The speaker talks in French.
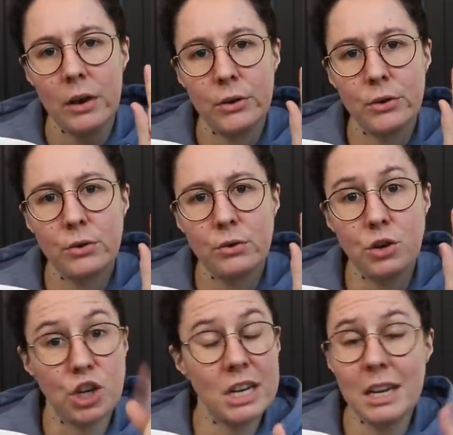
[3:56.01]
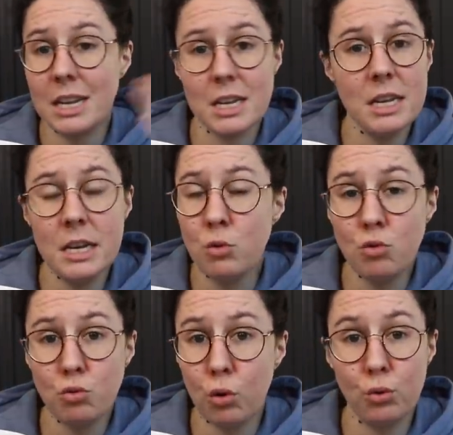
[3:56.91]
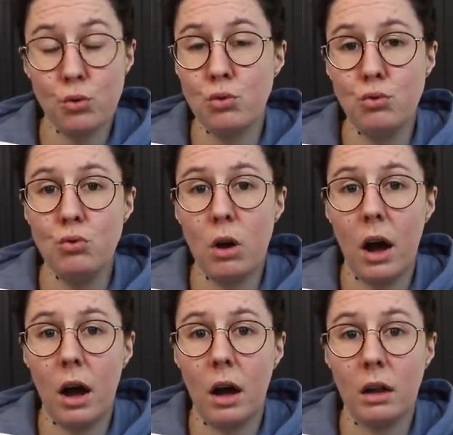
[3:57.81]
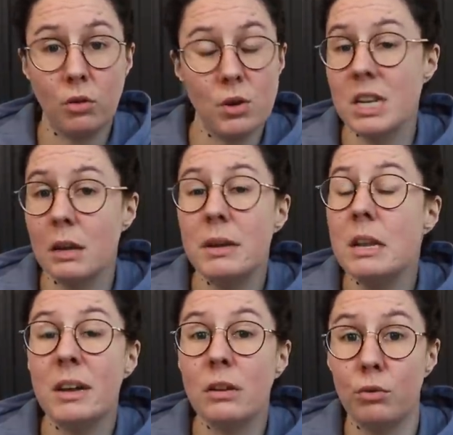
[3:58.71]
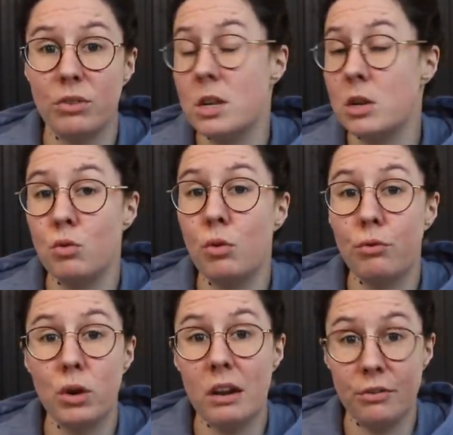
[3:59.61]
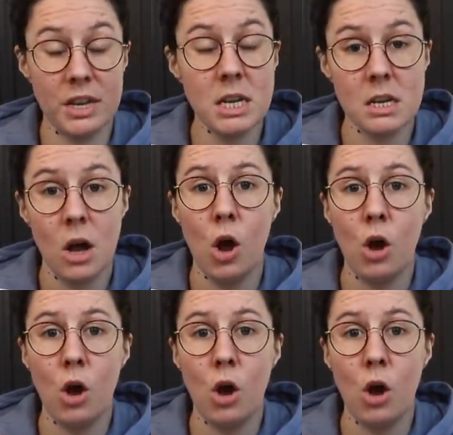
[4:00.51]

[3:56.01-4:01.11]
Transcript: Euh, j'ai quasi toujours dessus un 35 mm en fait. C'est une focale fixe